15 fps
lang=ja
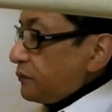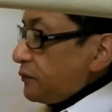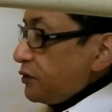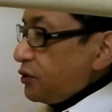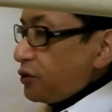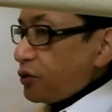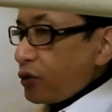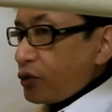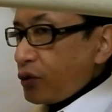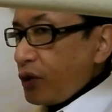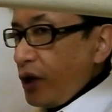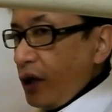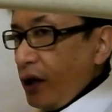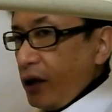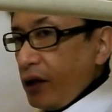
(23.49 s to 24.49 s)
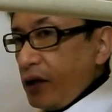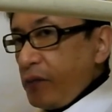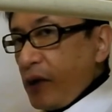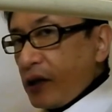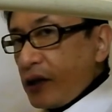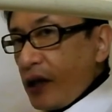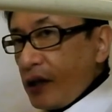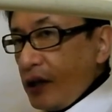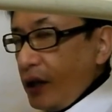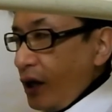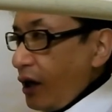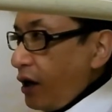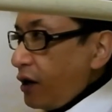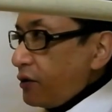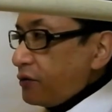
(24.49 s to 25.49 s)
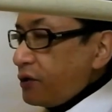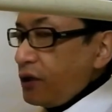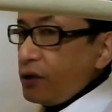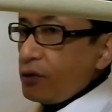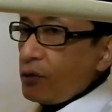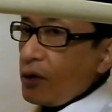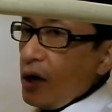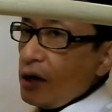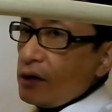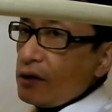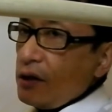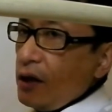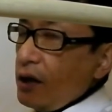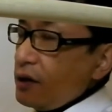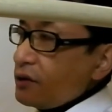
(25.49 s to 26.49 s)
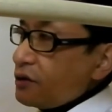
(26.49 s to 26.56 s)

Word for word: いうことで、未だに RT と書いて